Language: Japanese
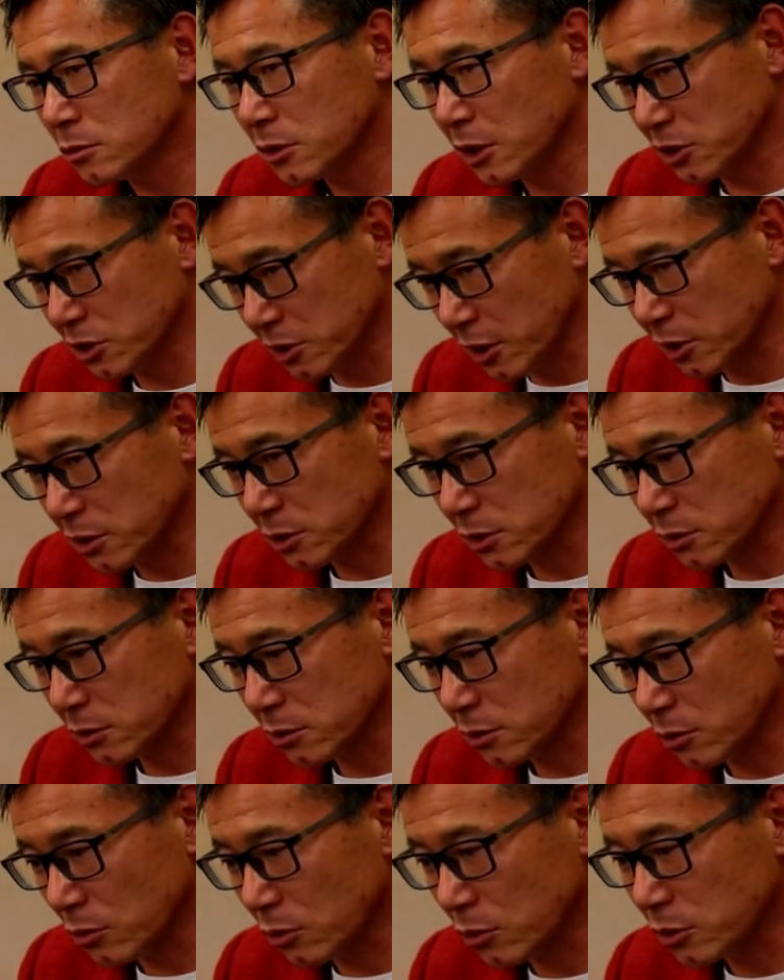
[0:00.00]
弟子で
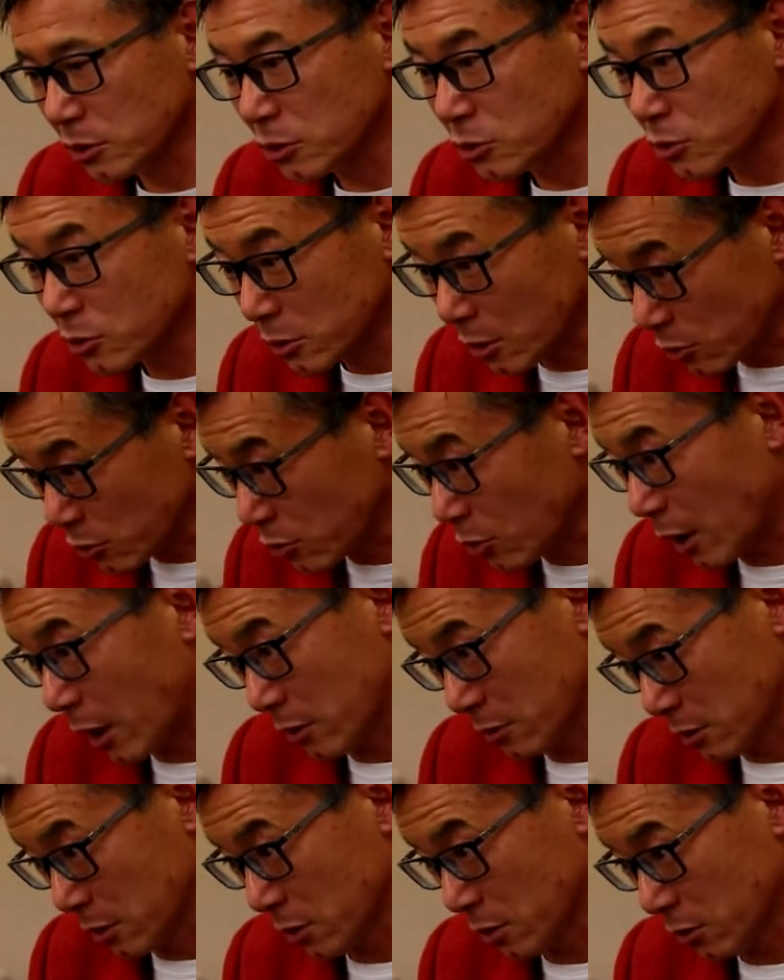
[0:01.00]
すってこう言ったことが
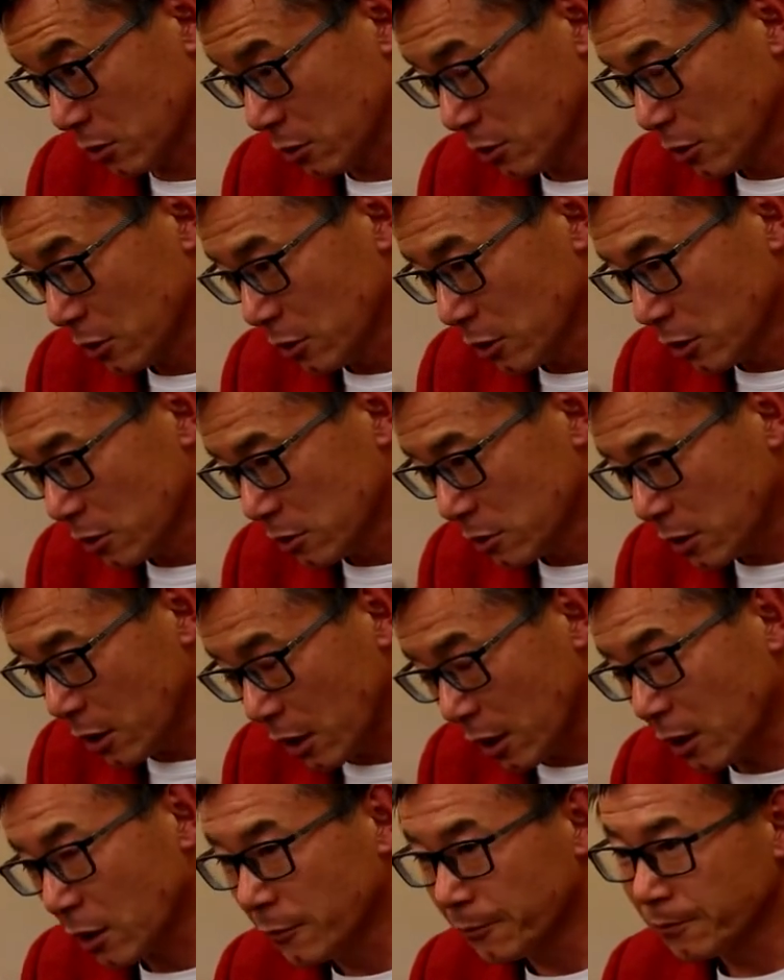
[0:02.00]
あるんですよ。
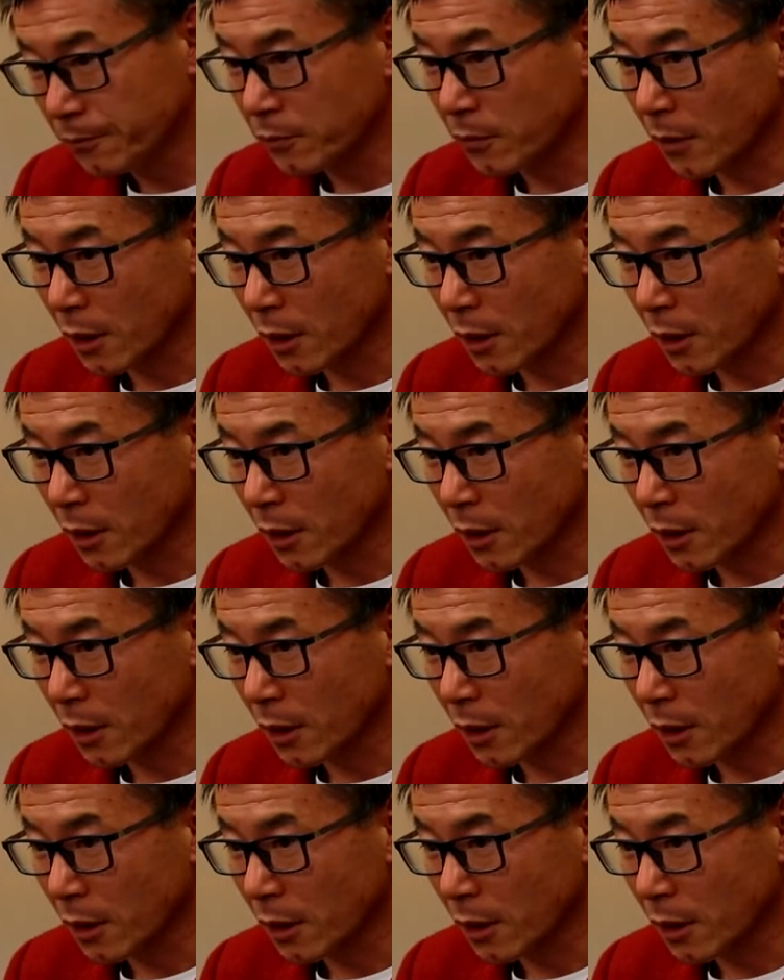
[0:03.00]
で